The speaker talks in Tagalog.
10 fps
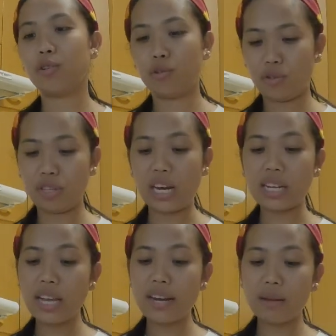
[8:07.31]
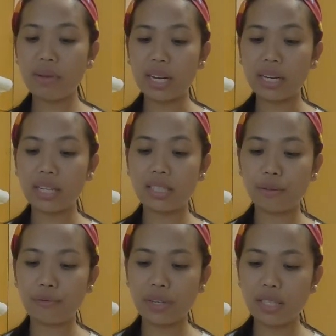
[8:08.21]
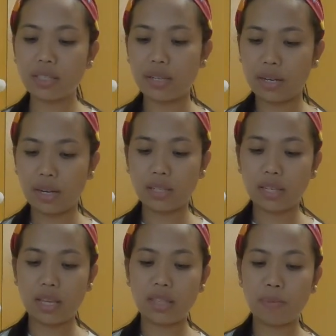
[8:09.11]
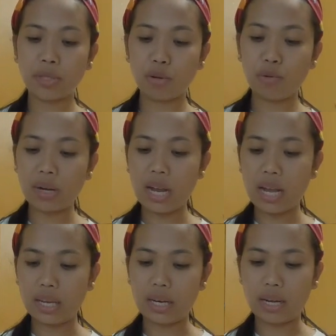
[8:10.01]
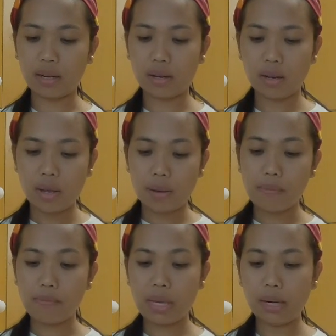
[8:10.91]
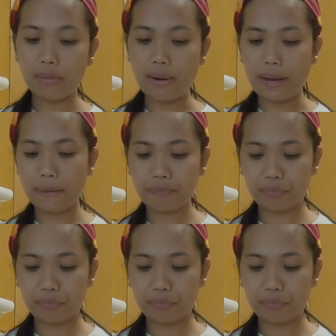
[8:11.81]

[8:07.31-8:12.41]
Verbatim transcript: Yun, nilagay namin agad sa freezer kasi hindi siya kumakain ng meal ba.